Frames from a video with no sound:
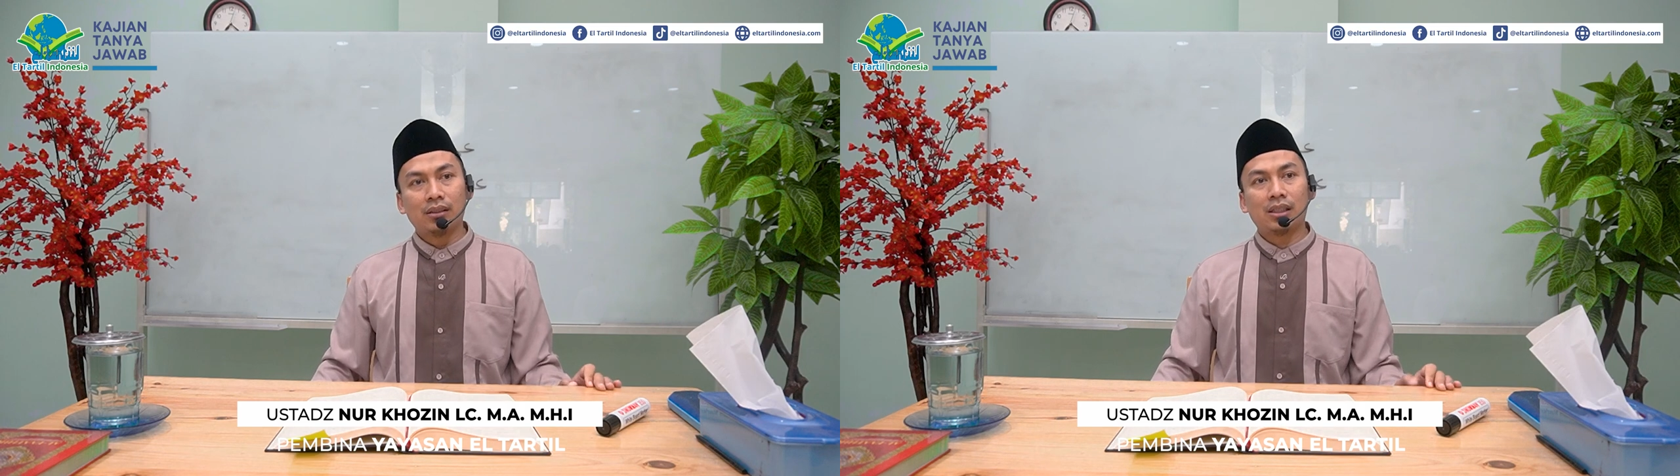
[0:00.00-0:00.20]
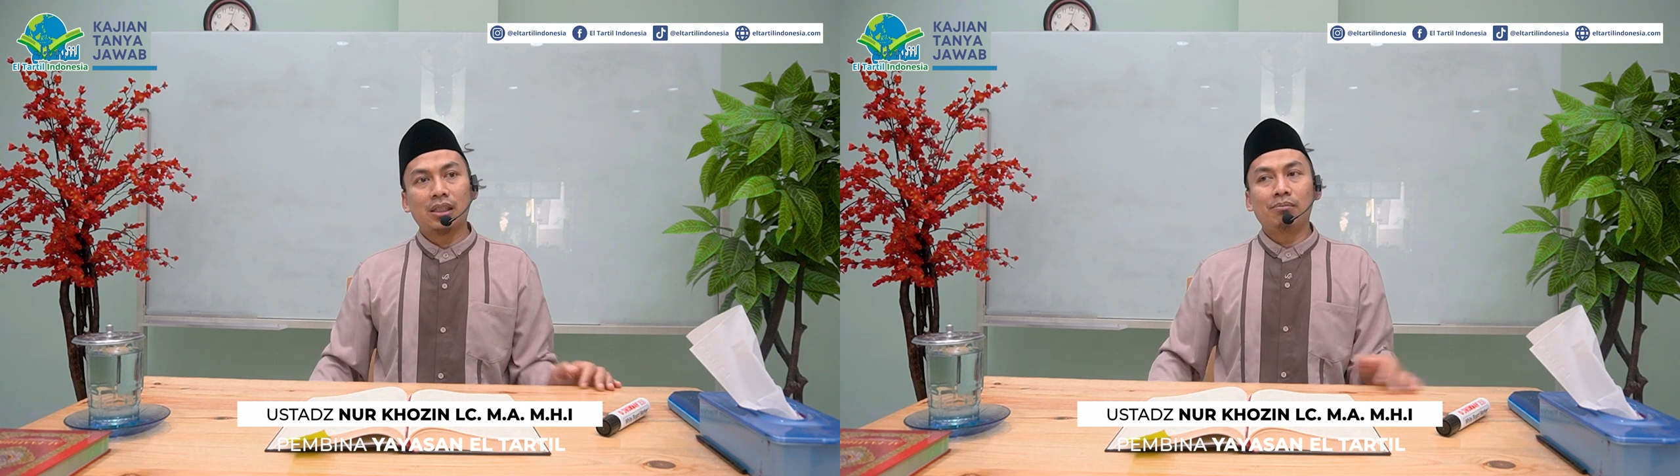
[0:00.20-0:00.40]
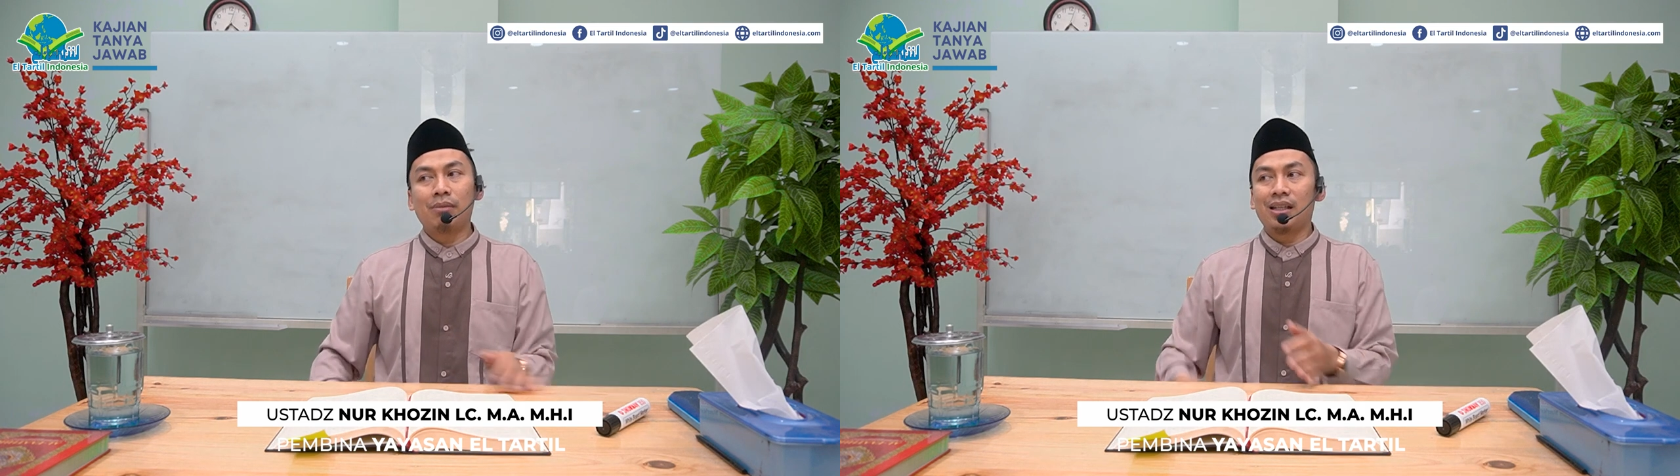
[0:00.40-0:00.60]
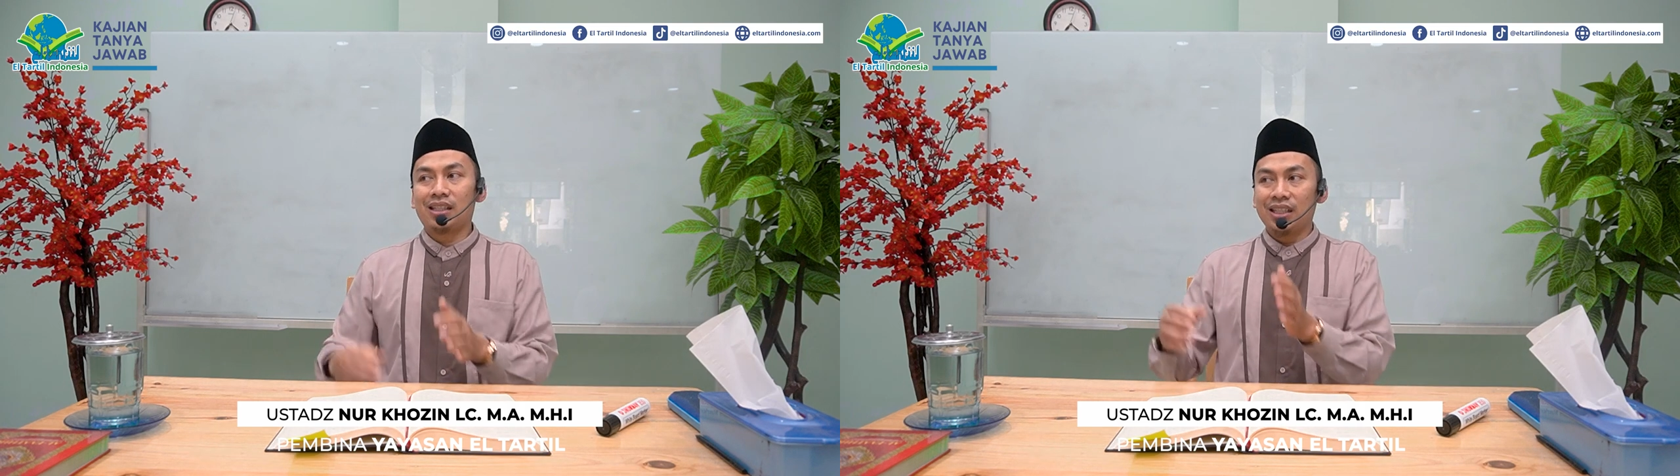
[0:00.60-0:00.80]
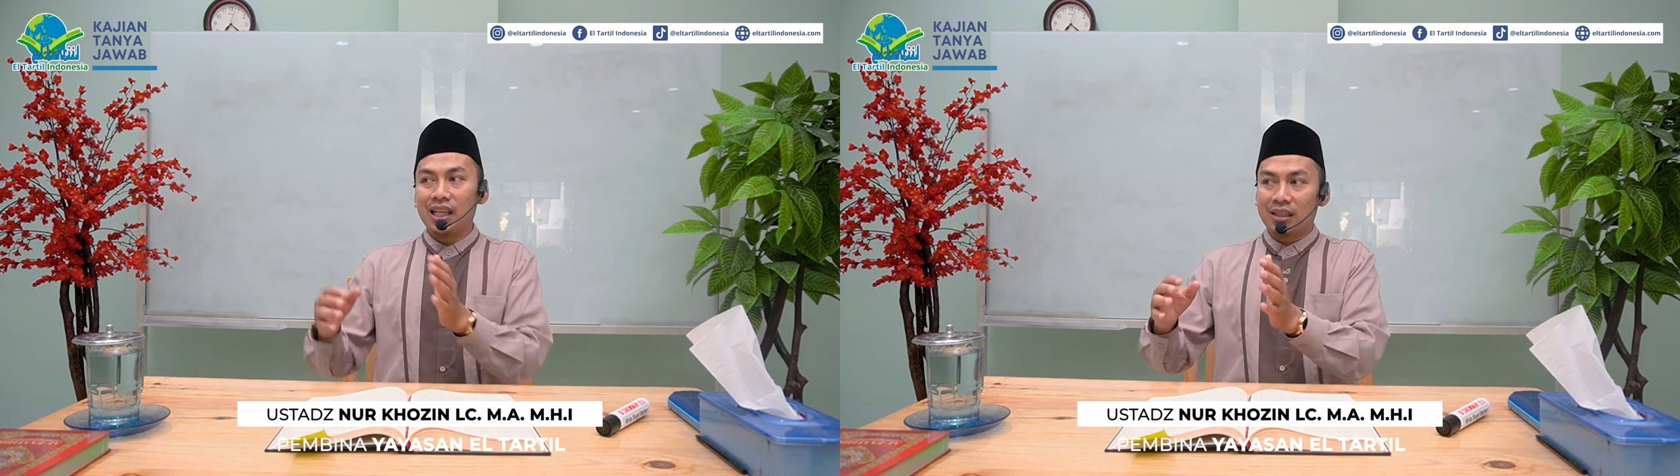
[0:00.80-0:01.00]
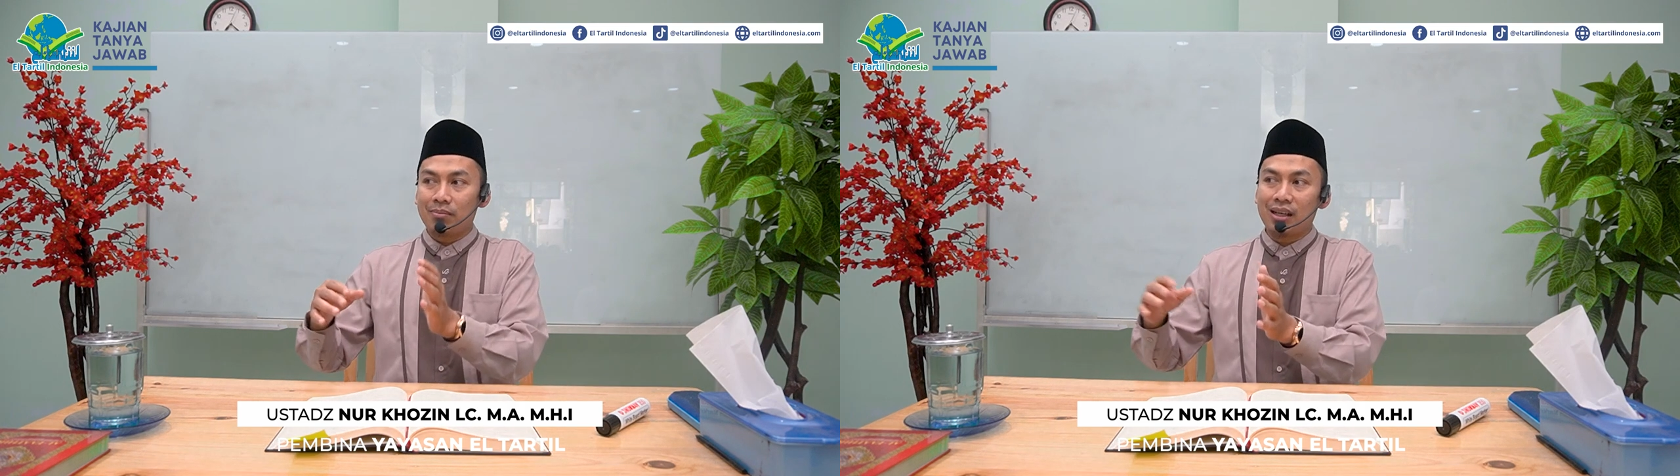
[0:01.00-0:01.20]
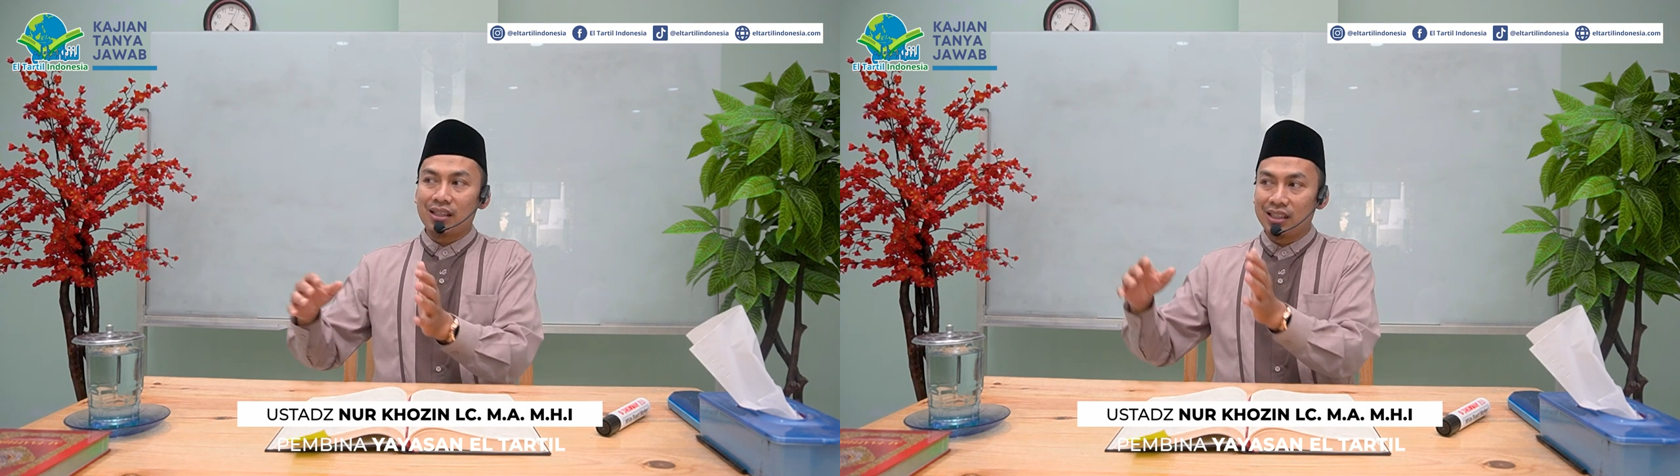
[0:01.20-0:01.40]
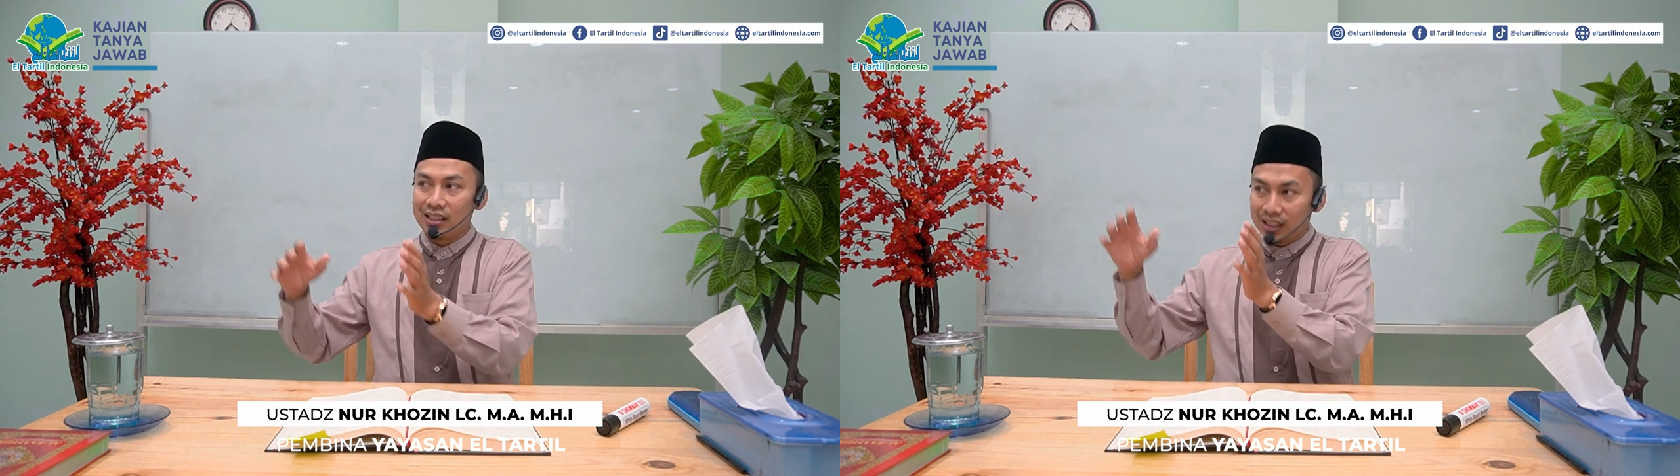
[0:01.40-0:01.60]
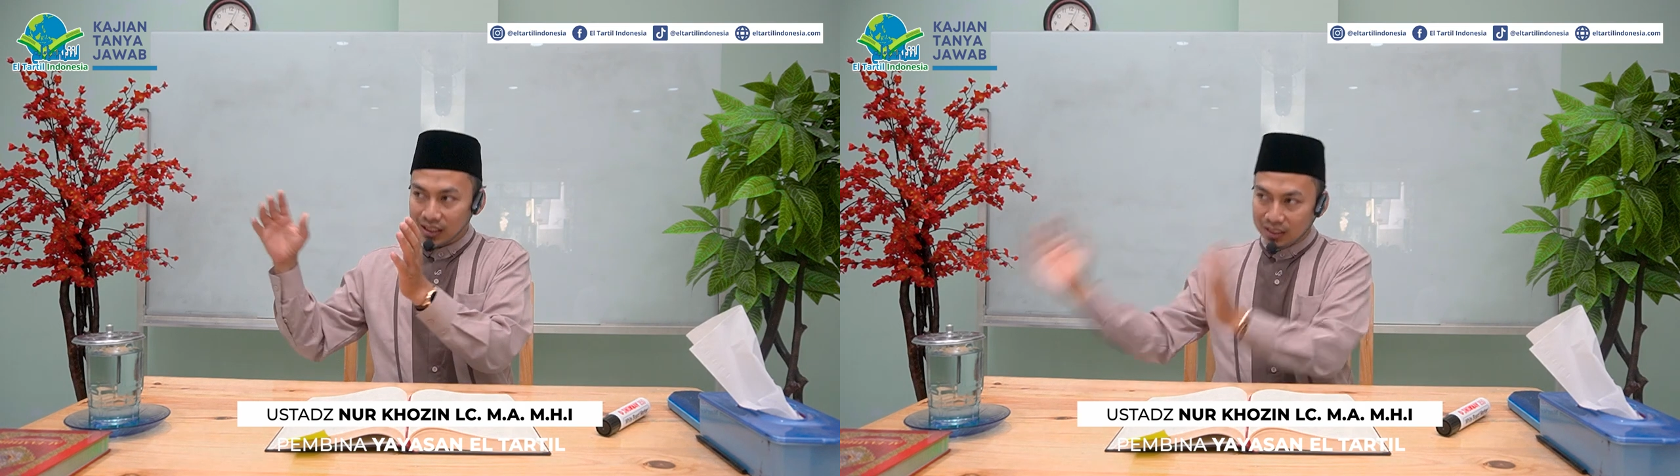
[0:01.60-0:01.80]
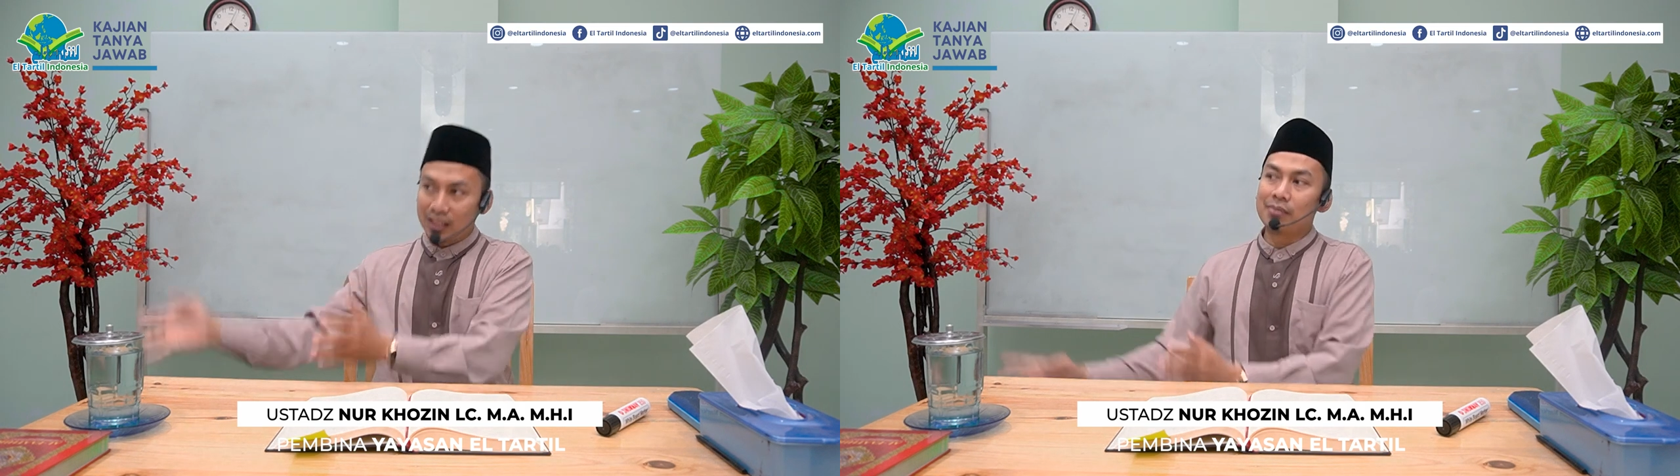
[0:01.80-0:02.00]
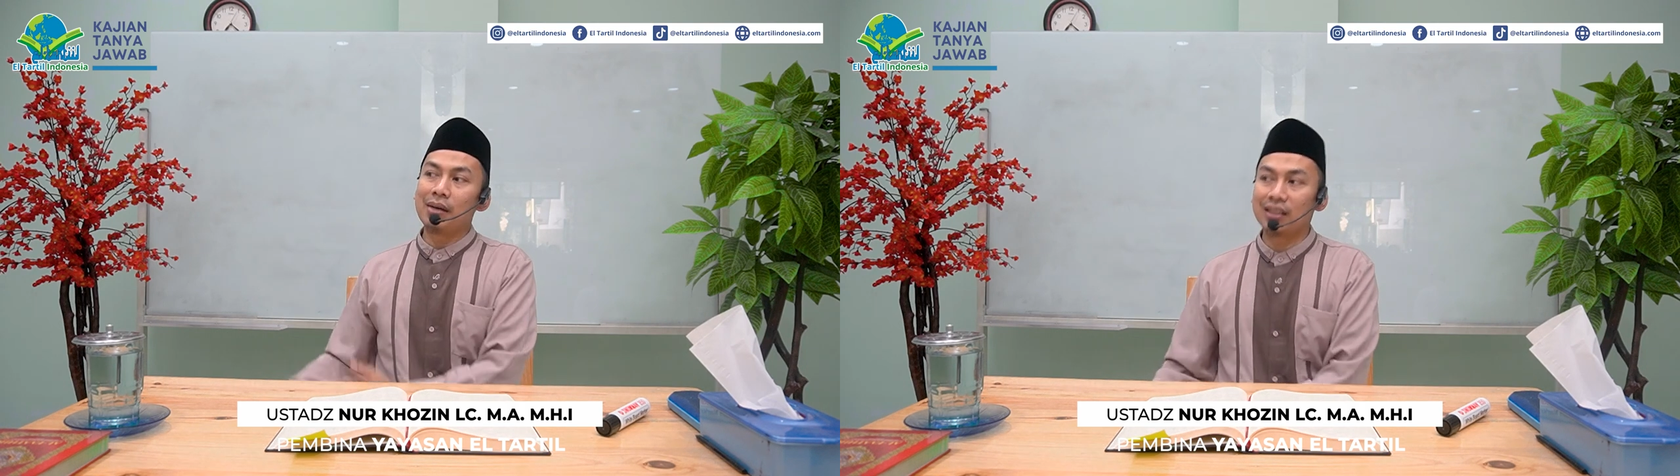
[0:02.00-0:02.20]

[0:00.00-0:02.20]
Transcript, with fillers: Semaksiat-maksiatnya